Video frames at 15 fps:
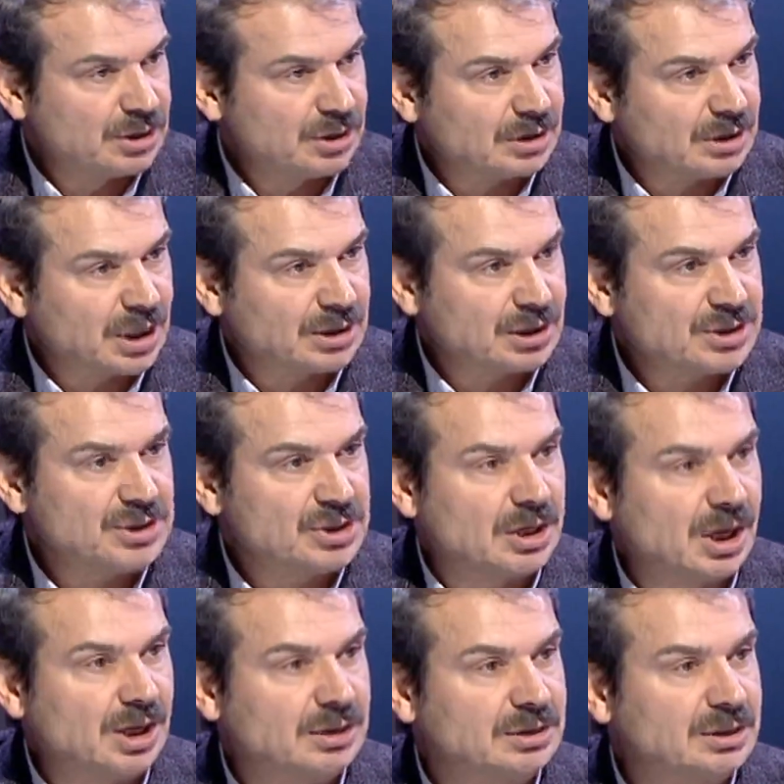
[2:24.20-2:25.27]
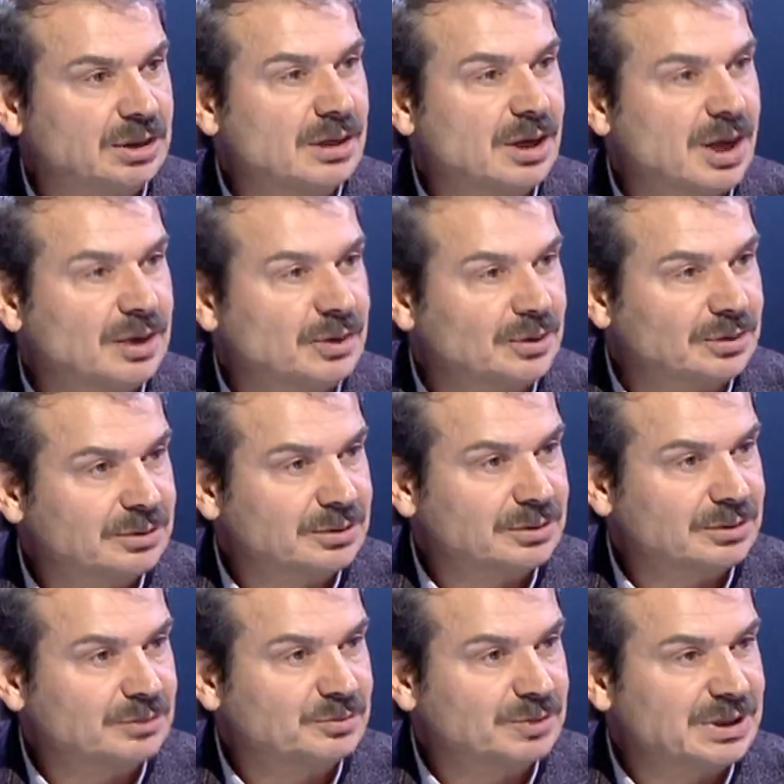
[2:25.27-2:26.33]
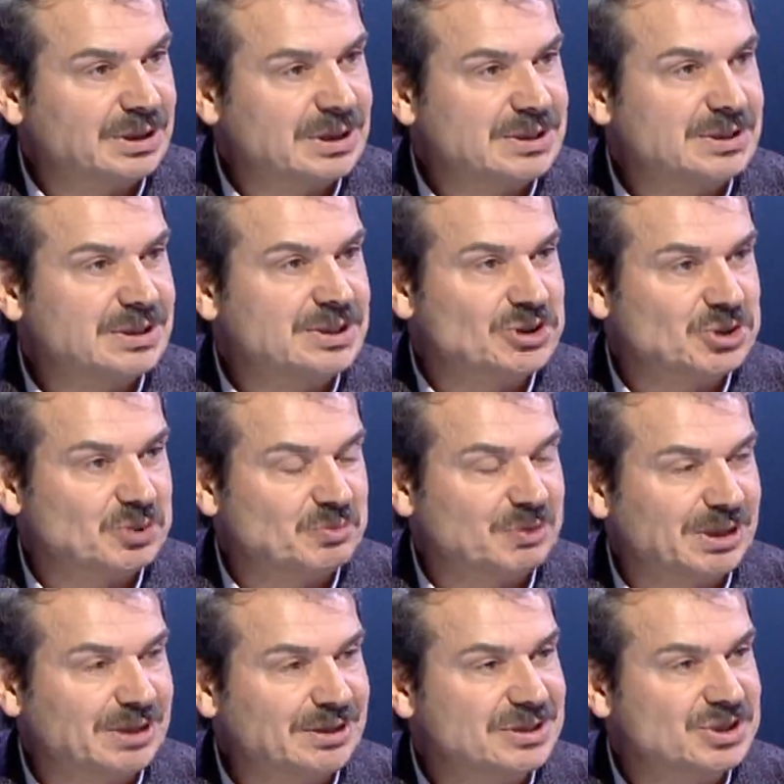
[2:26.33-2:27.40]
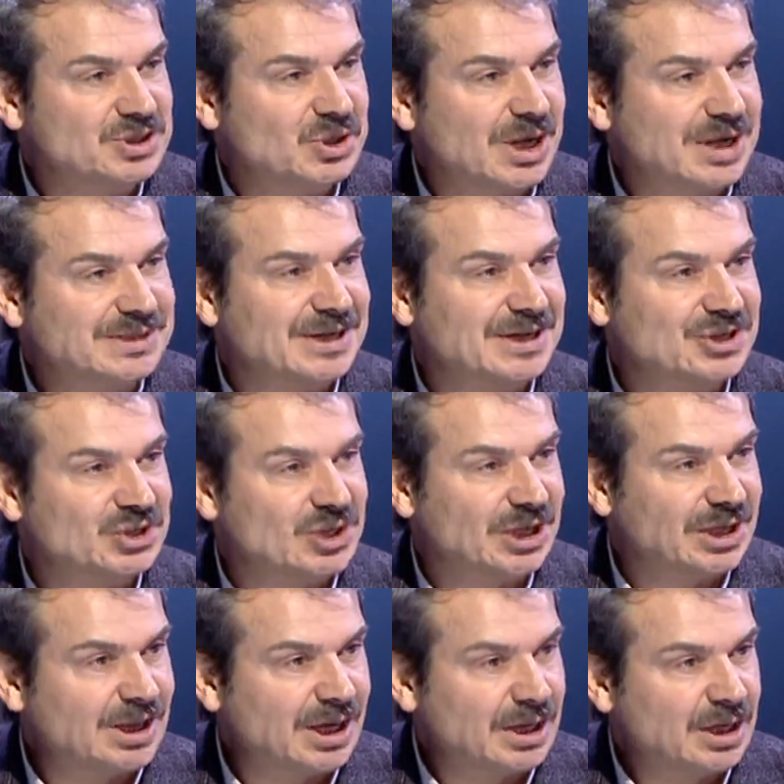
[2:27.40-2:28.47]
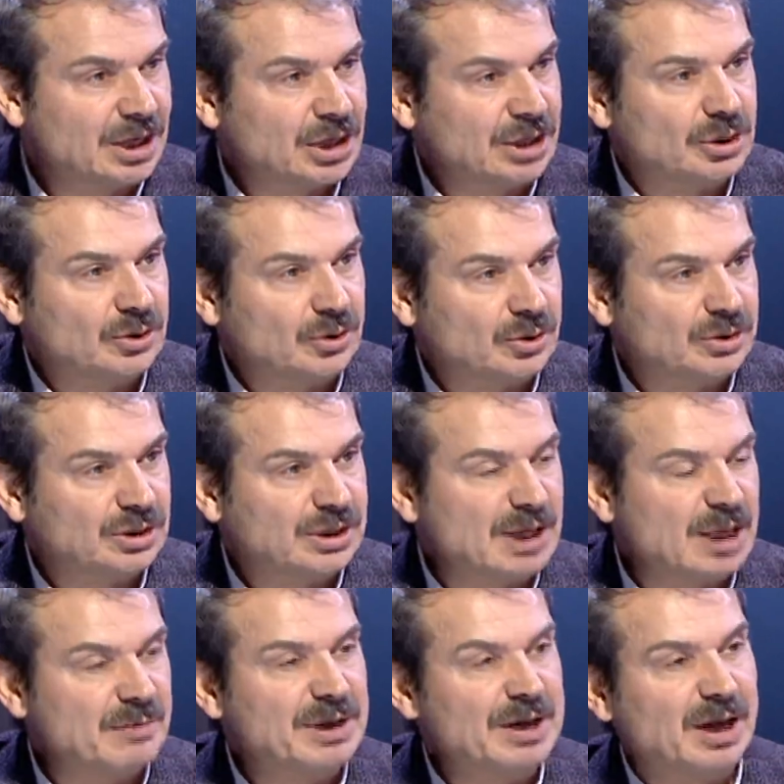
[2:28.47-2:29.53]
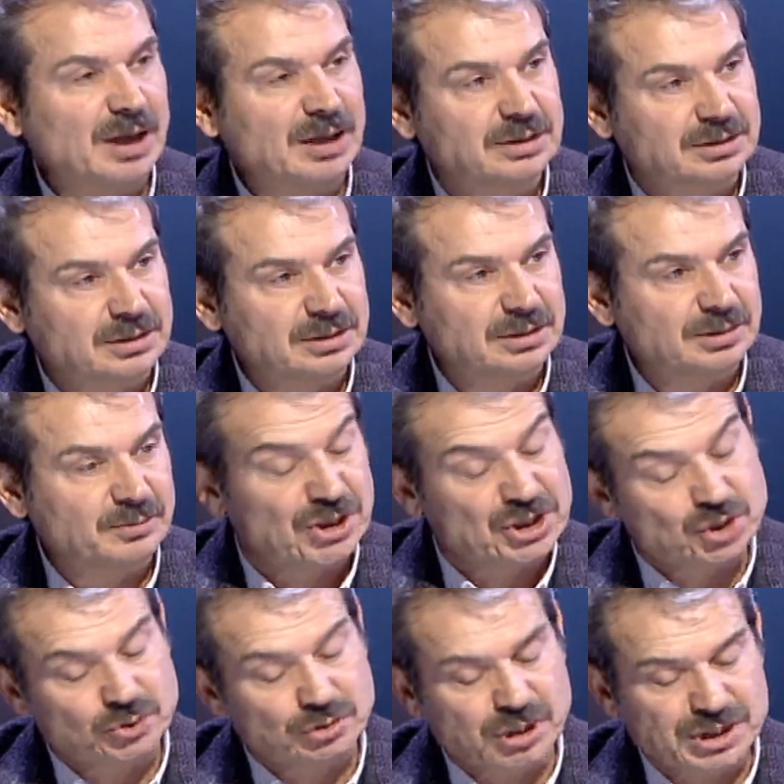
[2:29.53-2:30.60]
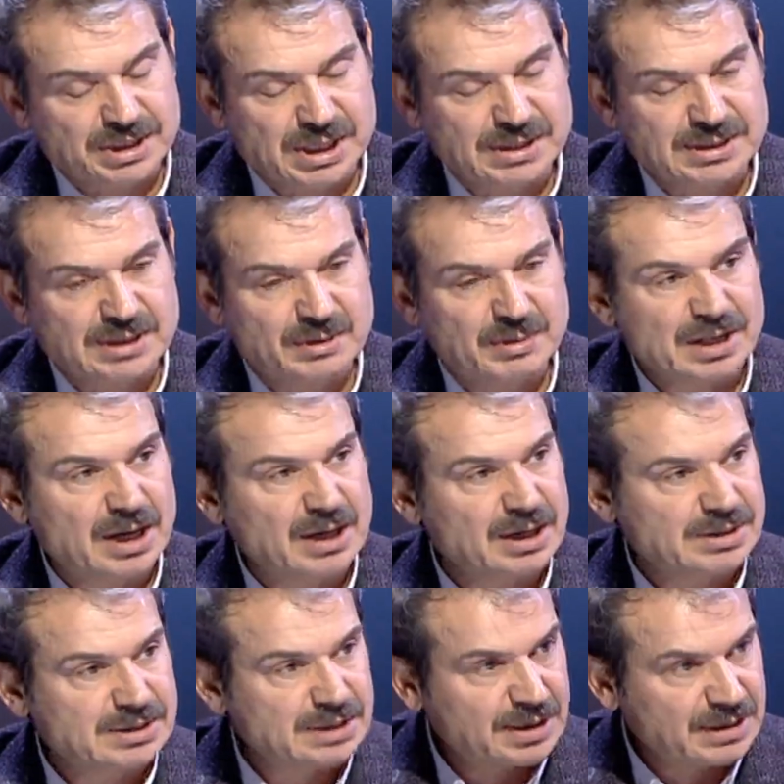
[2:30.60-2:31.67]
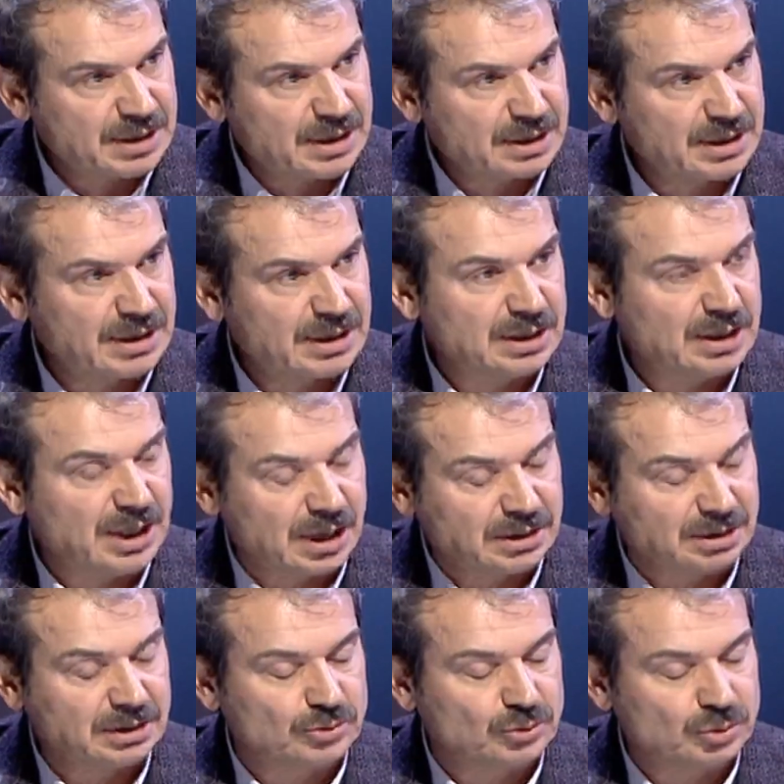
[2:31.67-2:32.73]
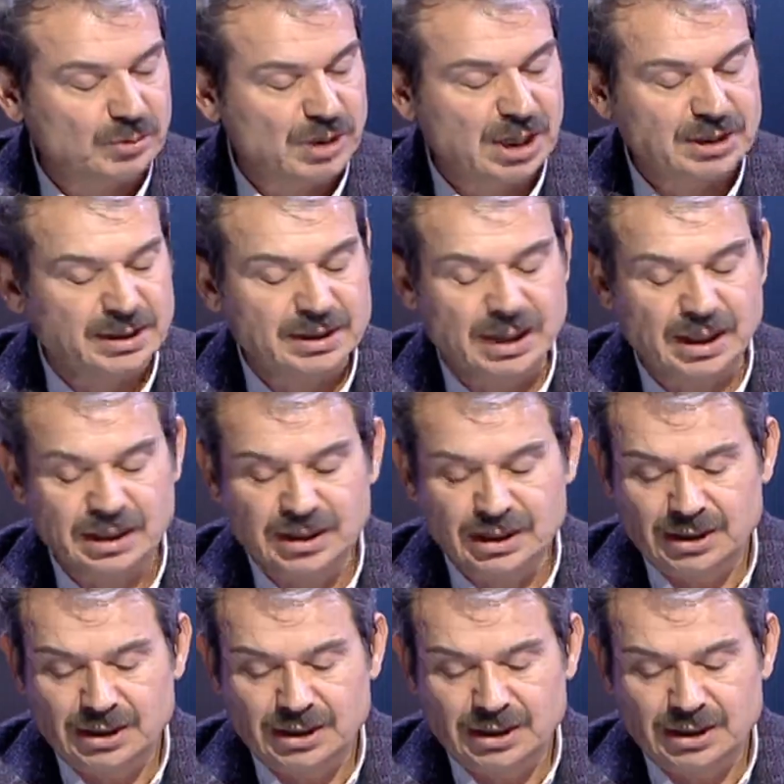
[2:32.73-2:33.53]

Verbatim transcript: E, yaklaşık 6-7 ay oldu. Bir izin çıkmadı. Çıkarsa inşallah orada da hemen 6'yı 5'i kuracağız. Hemen arkasından da 6'yı kurmak adına